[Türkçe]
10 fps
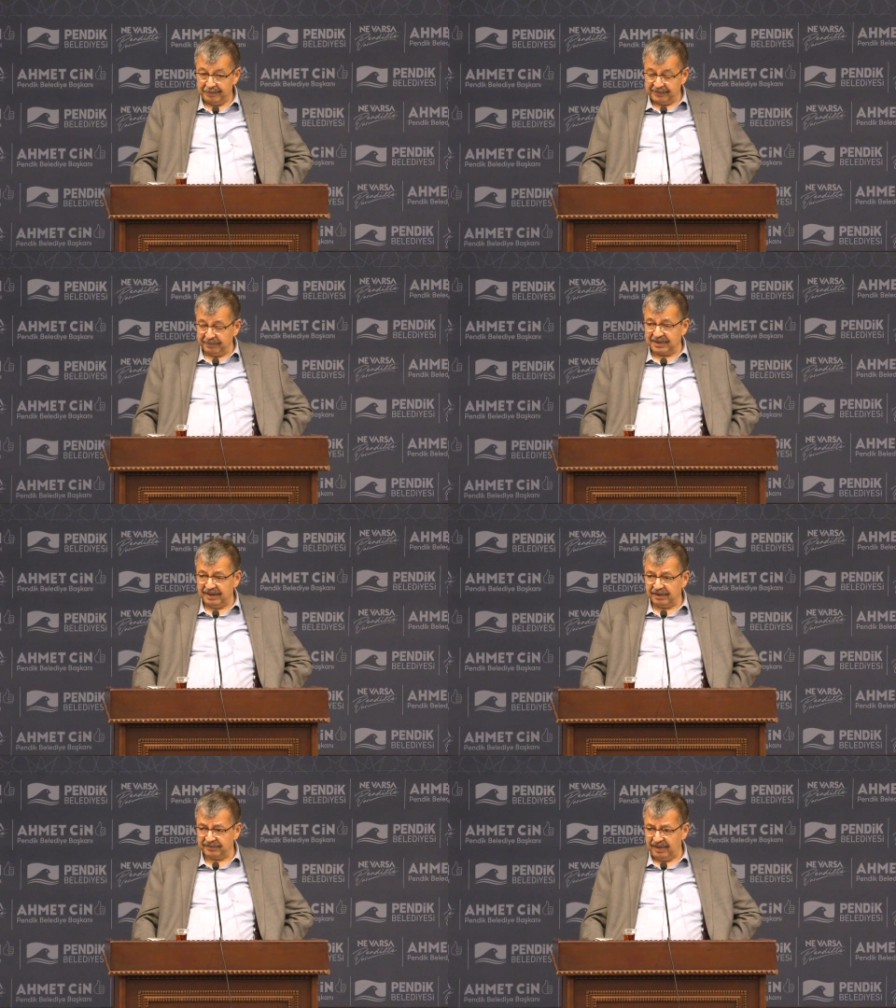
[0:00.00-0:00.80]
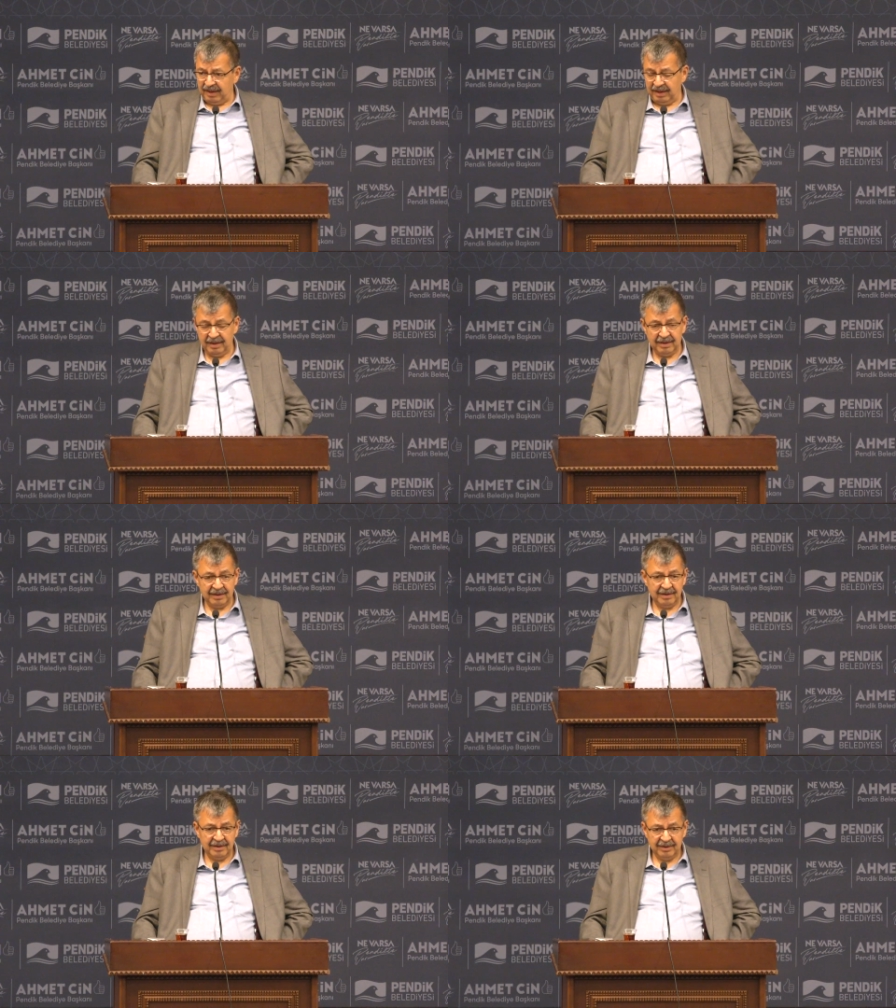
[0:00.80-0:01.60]
Bizimkiler ise
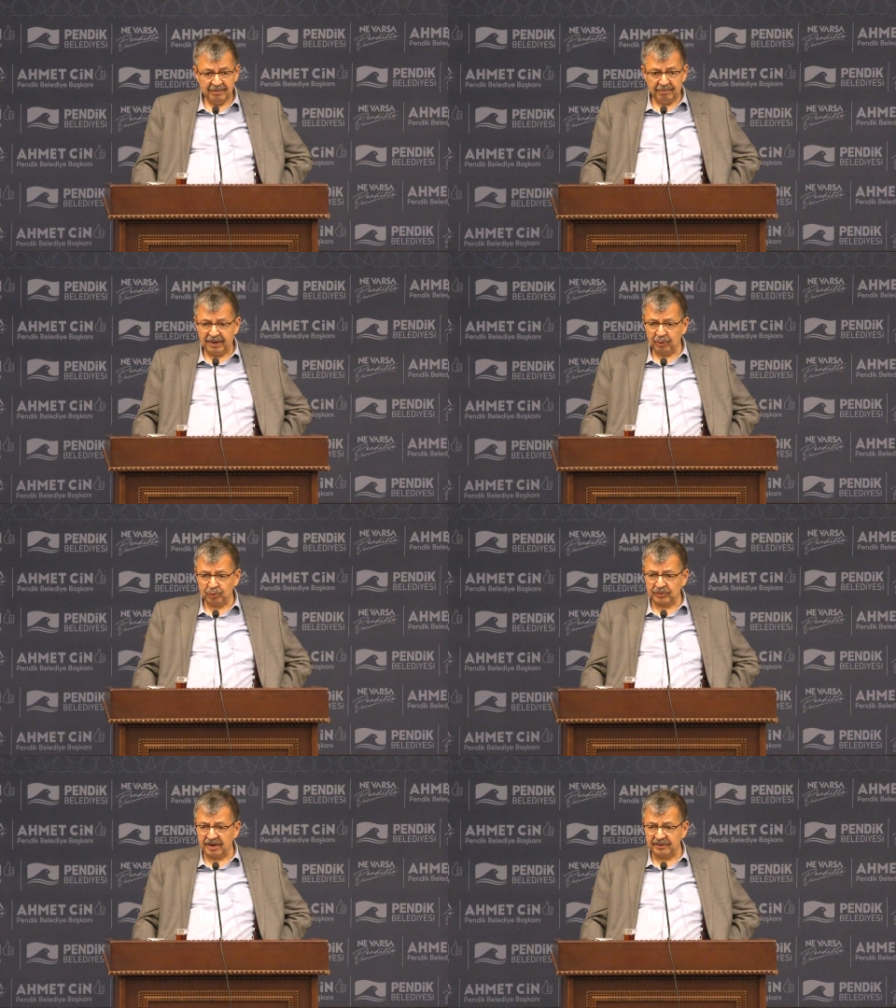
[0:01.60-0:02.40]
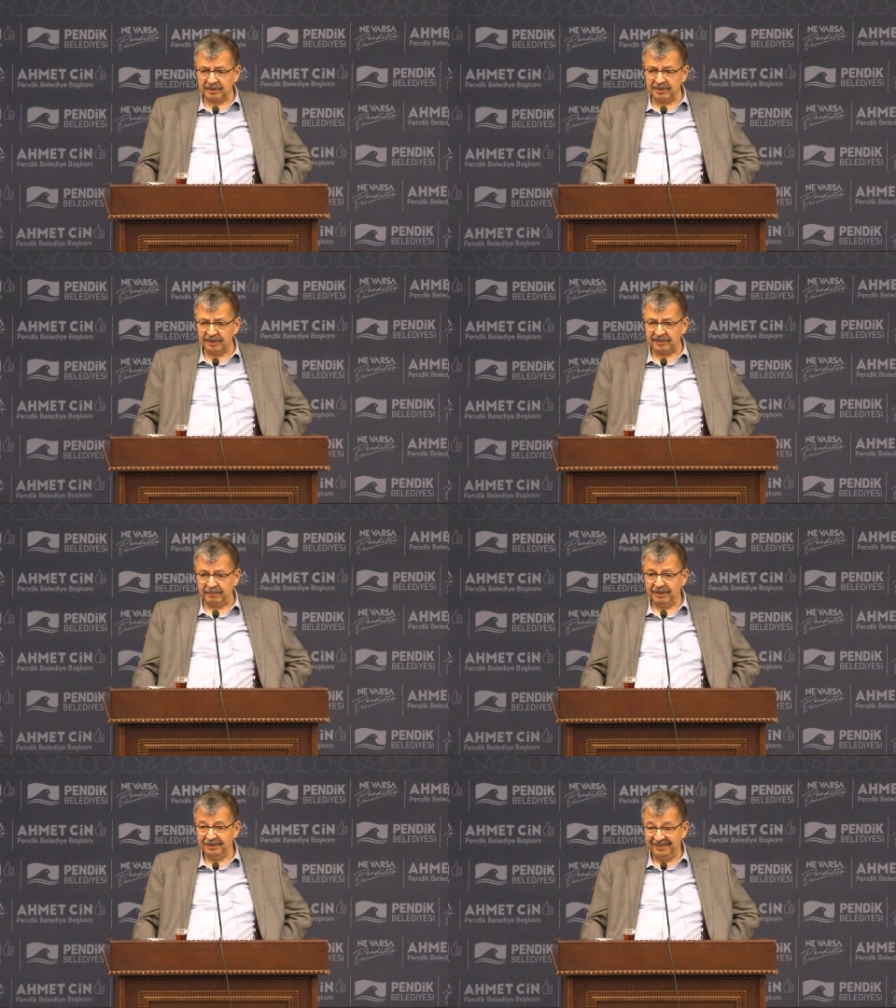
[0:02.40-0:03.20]
barutu tanıdıkları
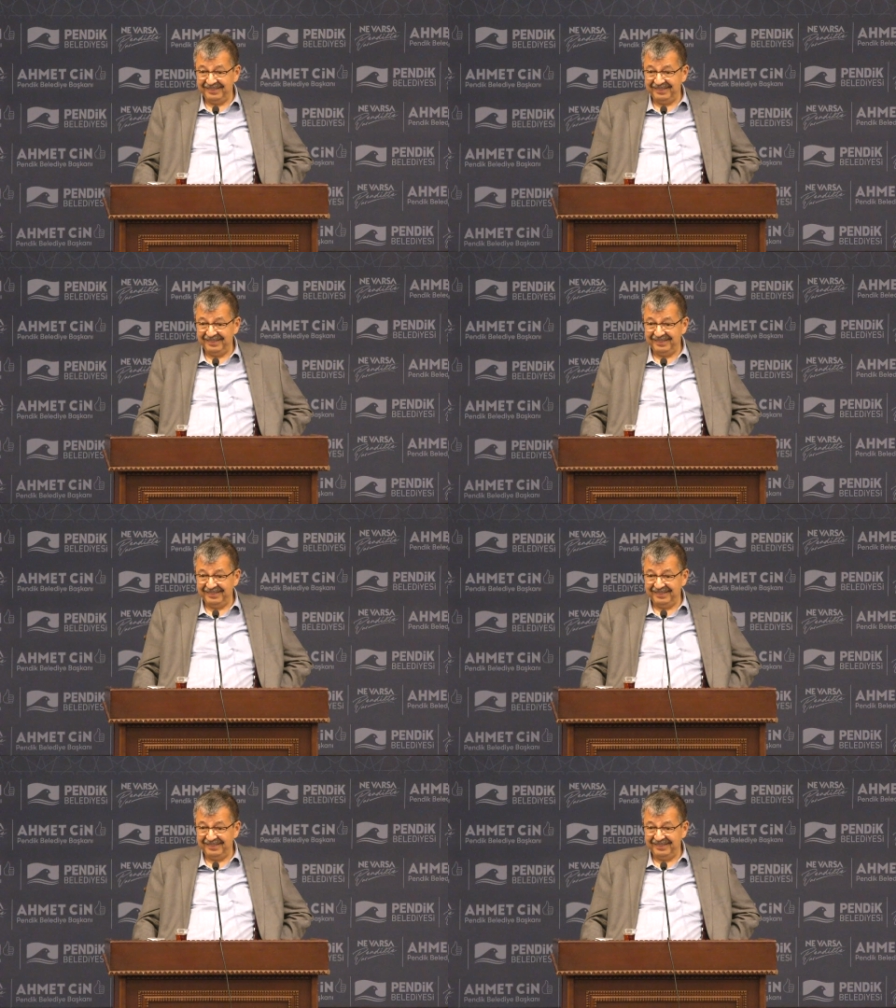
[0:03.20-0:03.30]
zaman